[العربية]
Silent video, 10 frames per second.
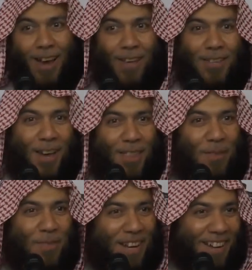خلاص
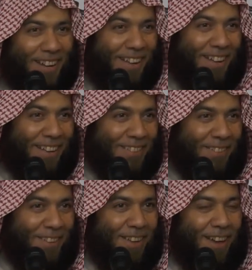اذهب الى
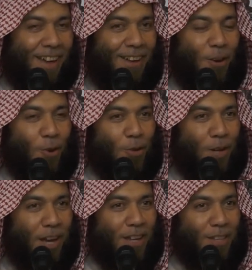اليهود
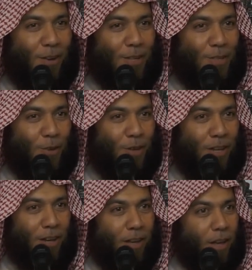هناك الدوله
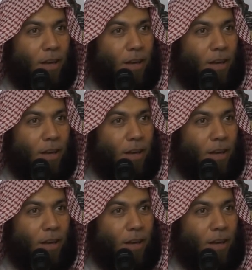الصهيونيه